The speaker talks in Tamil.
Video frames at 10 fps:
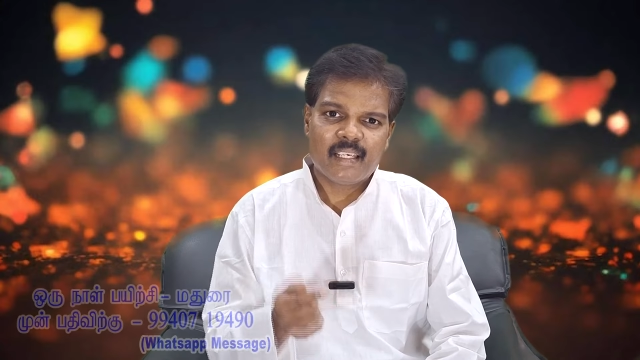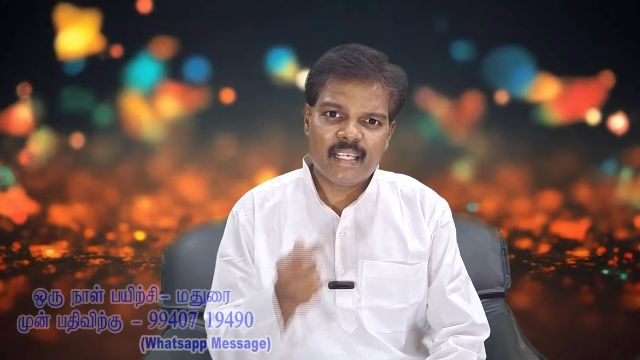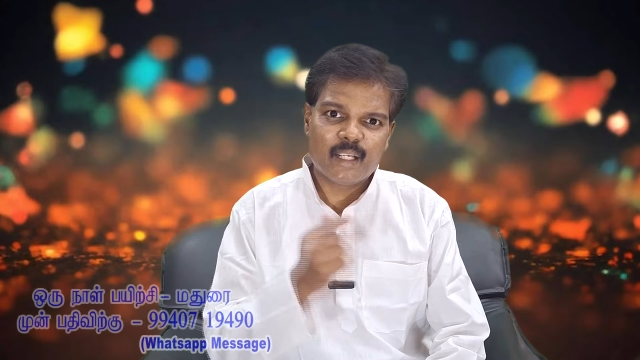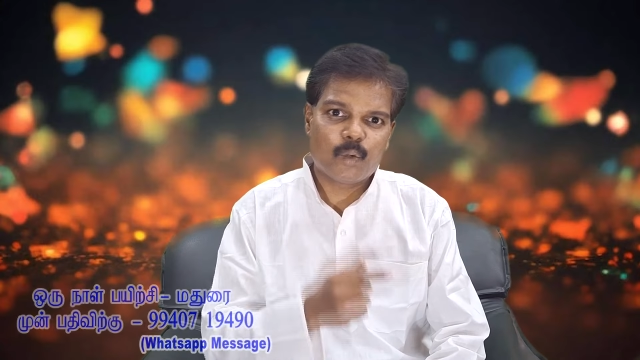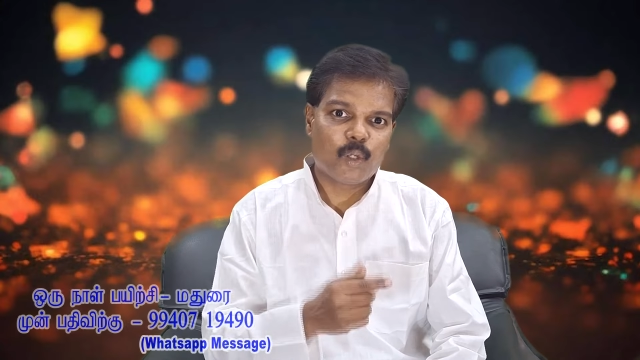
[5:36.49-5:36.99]

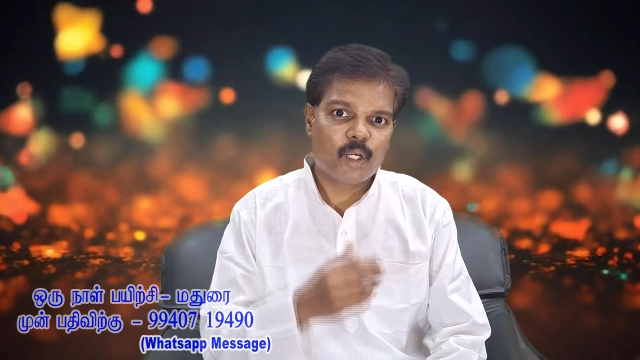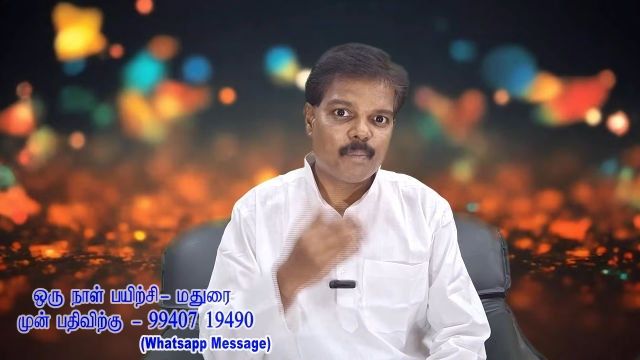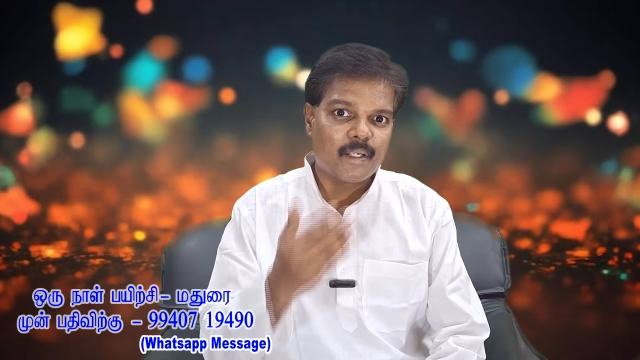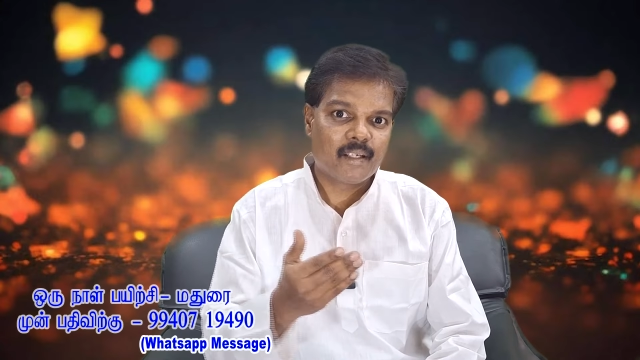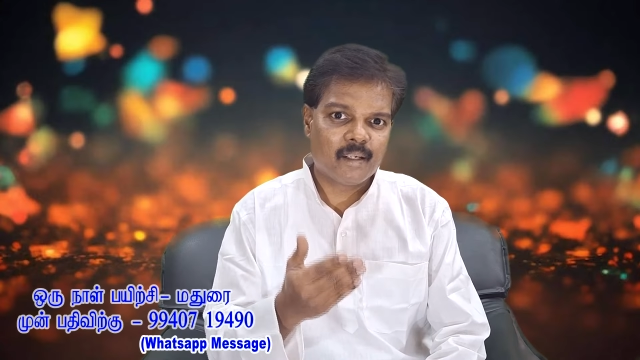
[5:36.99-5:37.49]
கீழே
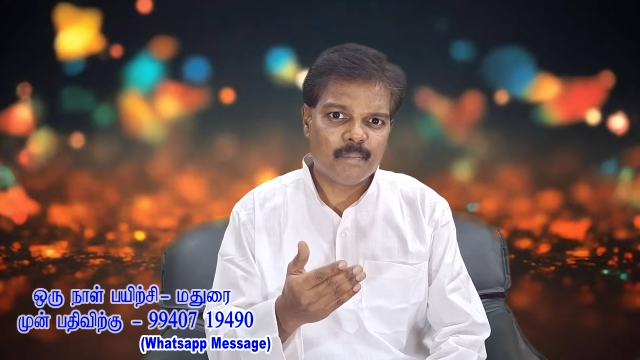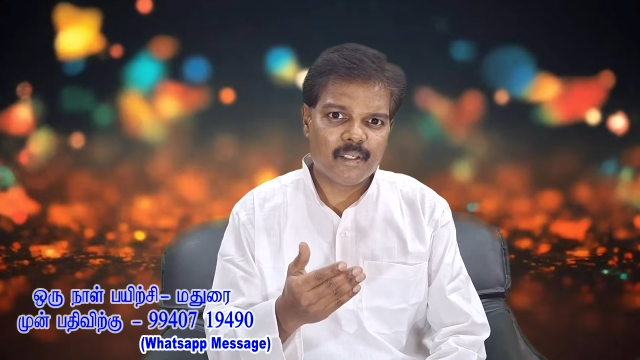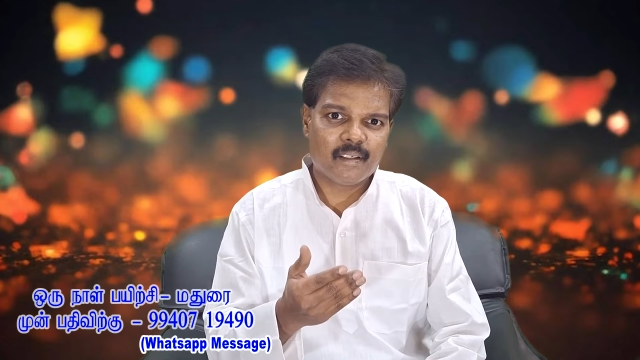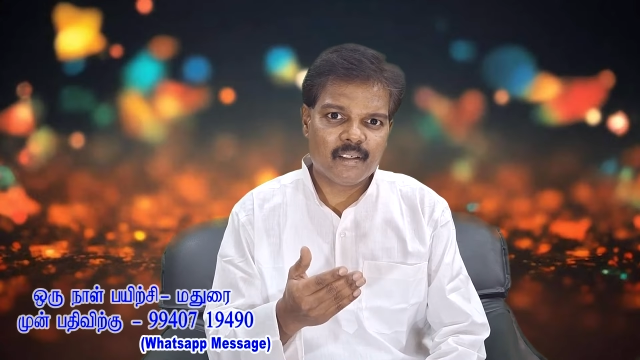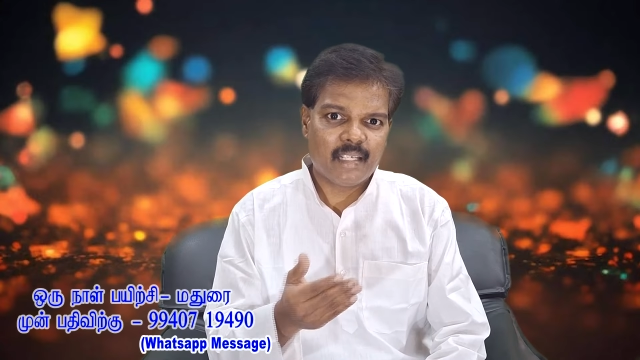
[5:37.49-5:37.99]
கொடுக்கப்பட்ட
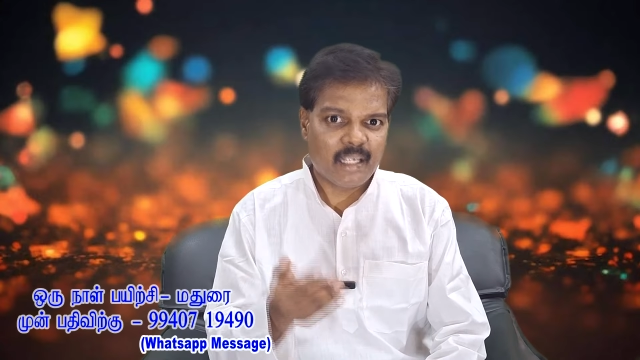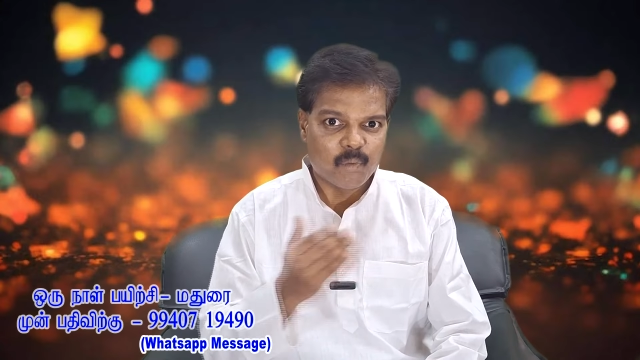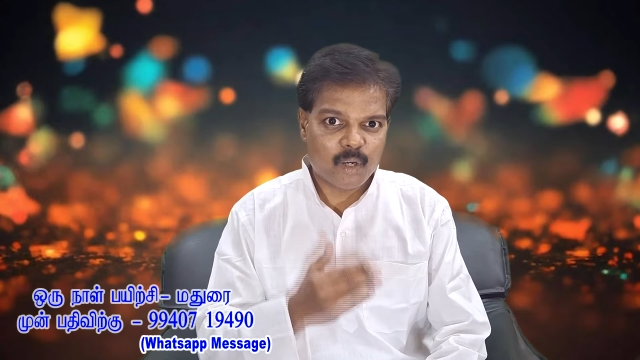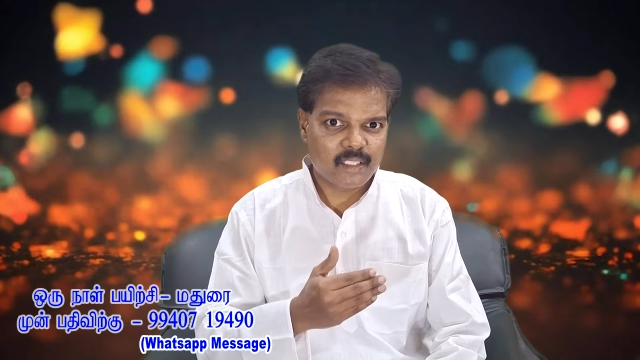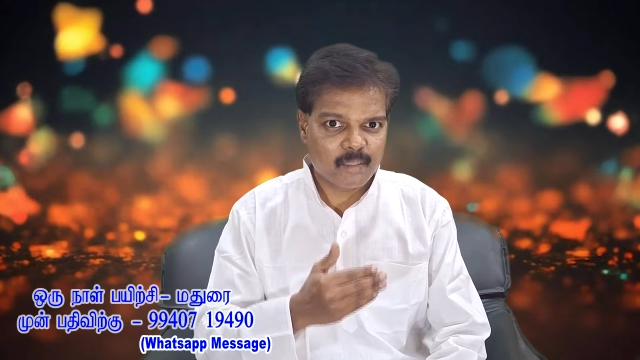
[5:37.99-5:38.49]
நம்பருக்கு நீங்கள்
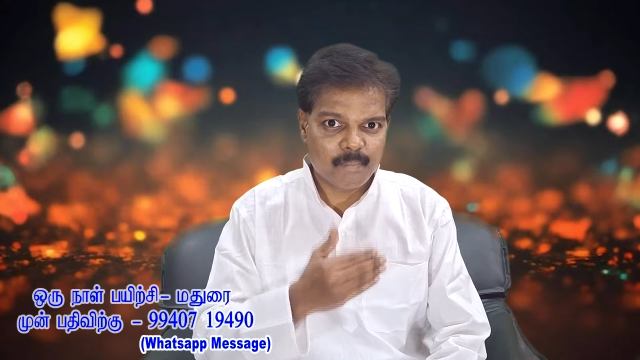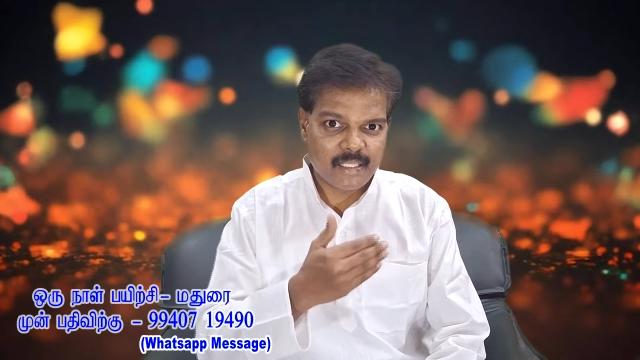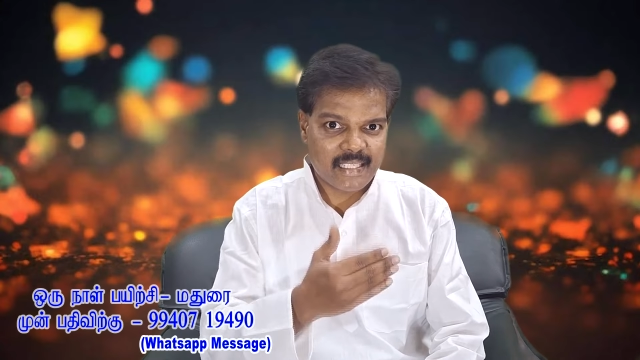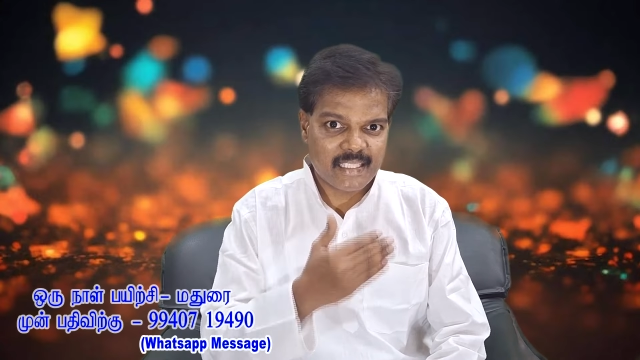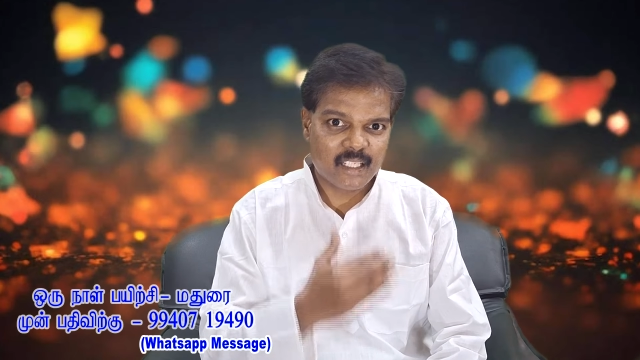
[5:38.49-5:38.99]
வாட்ஸ்அப்
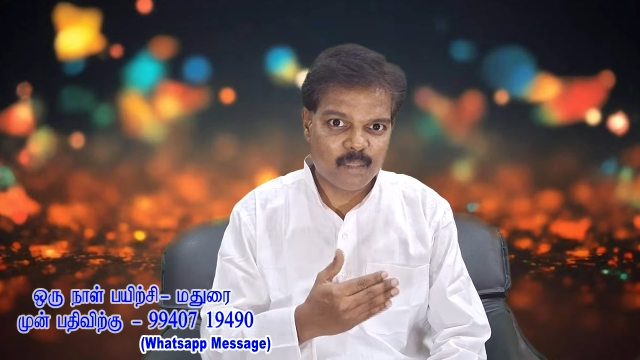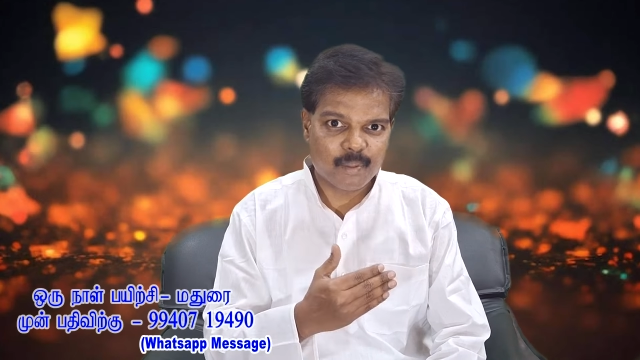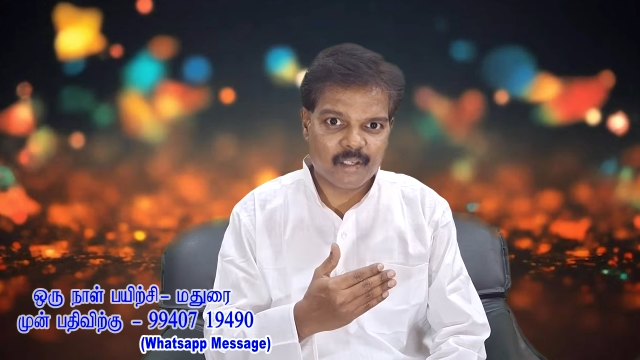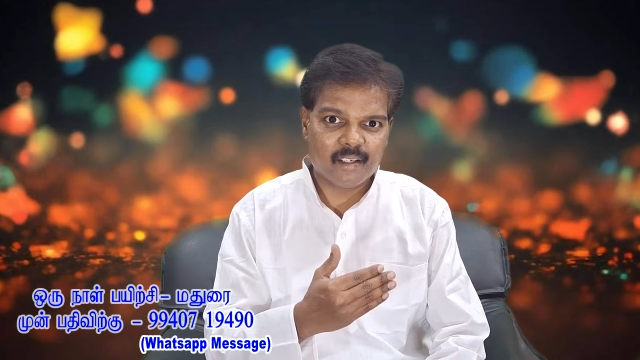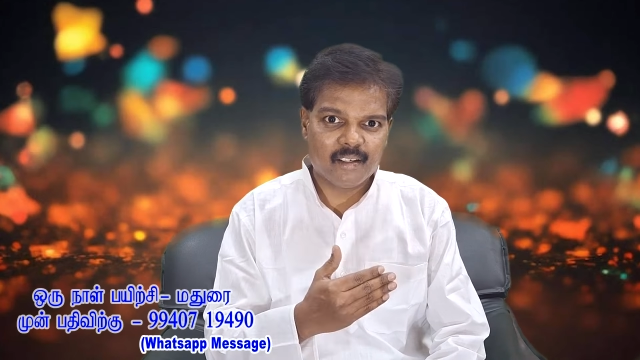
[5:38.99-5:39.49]
மெசேஜ்
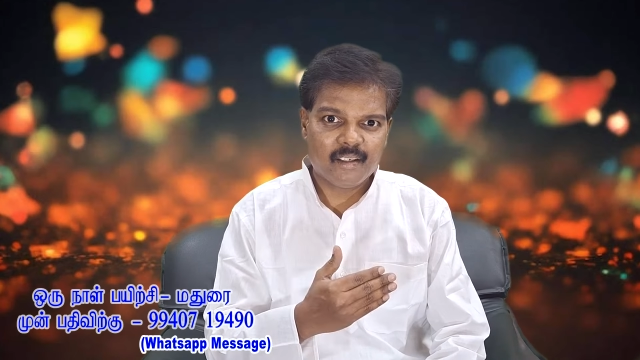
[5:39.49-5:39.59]
அனுப்புங்க